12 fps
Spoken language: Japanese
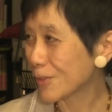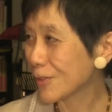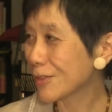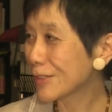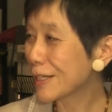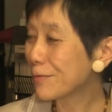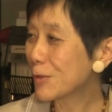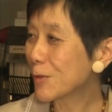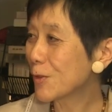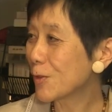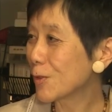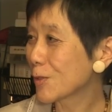とて
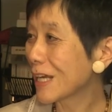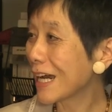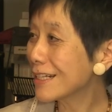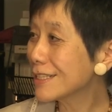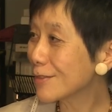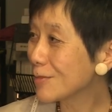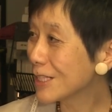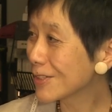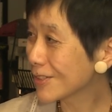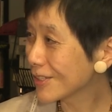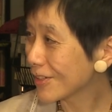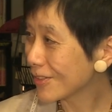もおなじみ
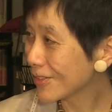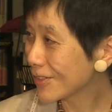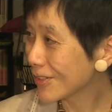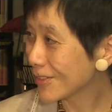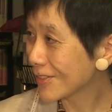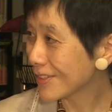の日本語